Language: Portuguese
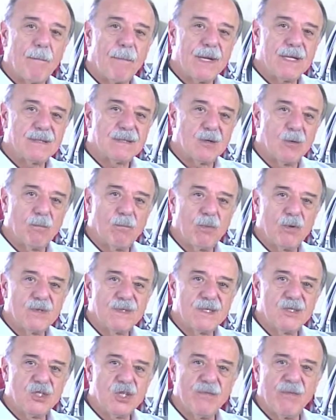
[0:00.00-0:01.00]
pressão
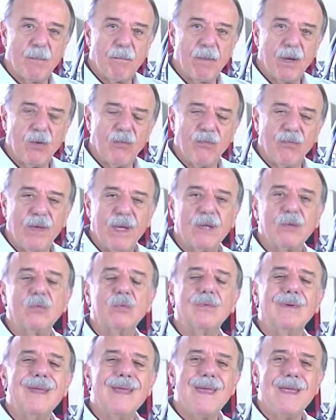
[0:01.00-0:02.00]
positiva pelo
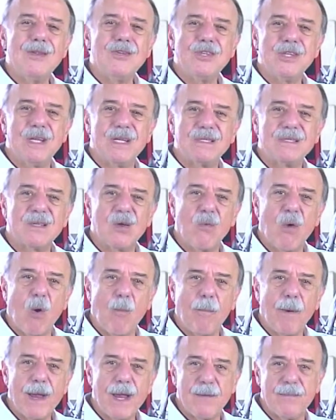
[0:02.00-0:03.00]
vento em direção ao
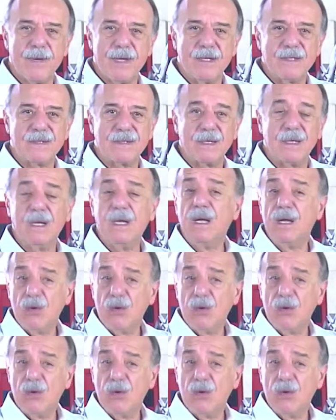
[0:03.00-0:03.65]
para-brisa,